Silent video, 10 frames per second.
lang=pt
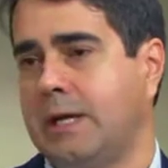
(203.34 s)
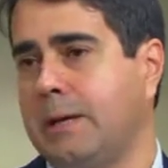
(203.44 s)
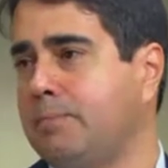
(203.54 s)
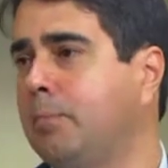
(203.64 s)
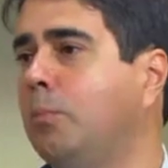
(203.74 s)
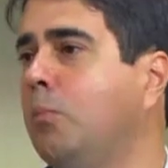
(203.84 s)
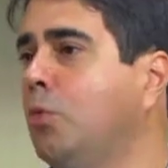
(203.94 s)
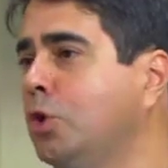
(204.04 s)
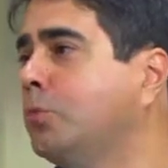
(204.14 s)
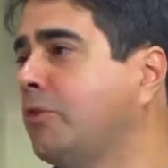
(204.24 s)
e aí
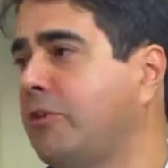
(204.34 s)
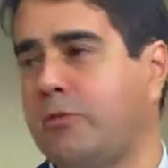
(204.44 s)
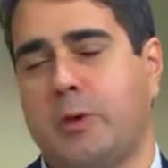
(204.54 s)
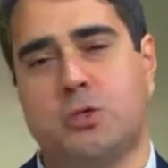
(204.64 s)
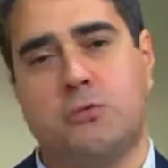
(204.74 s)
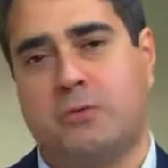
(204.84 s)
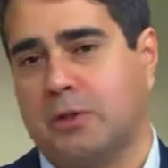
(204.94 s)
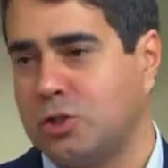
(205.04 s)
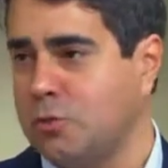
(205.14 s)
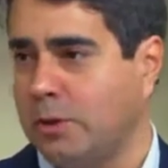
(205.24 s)
muito provavelmente com
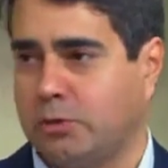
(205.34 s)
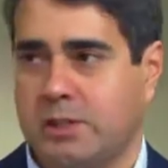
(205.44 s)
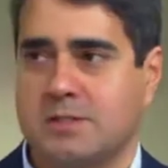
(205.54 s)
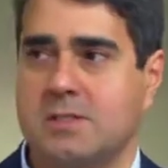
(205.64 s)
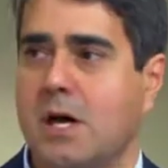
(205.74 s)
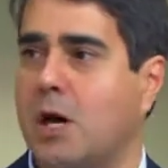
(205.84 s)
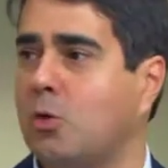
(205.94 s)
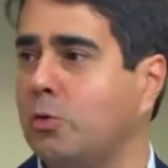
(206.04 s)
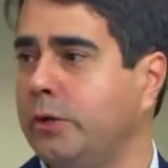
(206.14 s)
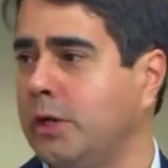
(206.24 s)
falta de
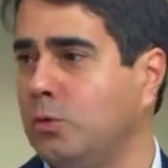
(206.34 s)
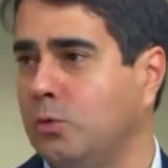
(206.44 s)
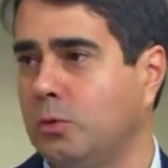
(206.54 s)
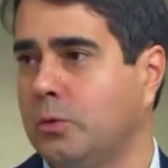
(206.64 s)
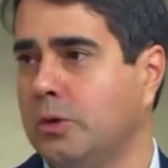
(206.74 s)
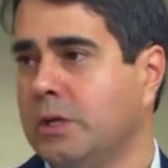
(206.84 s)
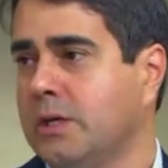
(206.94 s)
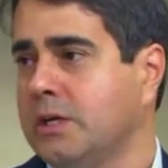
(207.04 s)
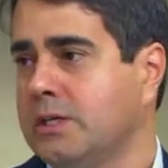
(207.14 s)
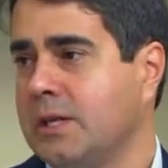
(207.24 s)
manutenção, com nenhum
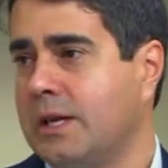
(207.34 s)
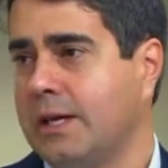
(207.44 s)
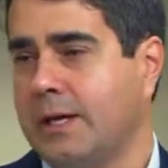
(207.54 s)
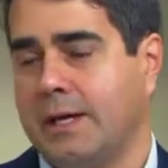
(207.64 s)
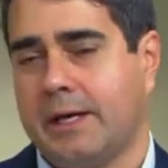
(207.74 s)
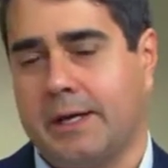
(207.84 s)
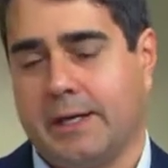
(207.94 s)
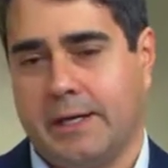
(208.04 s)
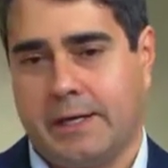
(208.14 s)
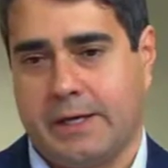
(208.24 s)

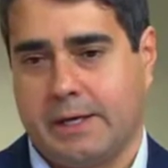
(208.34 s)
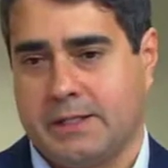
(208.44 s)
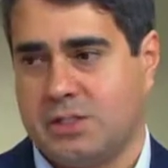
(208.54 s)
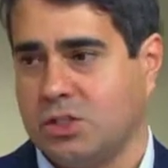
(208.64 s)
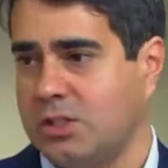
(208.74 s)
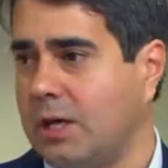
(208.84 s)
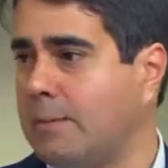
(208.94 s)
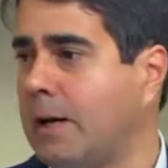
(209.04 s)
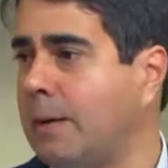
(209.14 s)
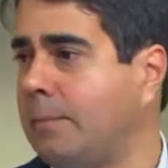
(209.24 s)
é, é, é,
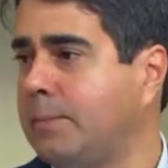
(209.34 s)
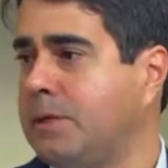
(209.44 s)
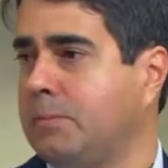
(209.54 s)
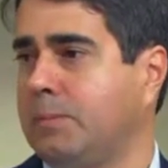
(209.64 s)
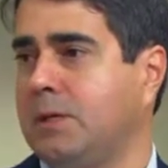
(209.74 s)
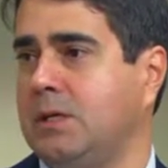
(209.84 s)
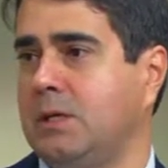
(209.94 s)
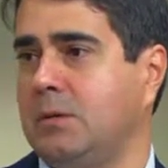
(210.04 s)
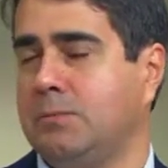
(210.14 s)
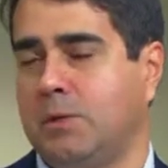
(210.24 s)
sistema que,
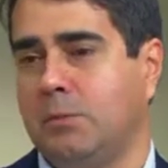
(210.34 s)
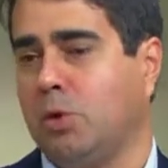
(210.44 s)
que, que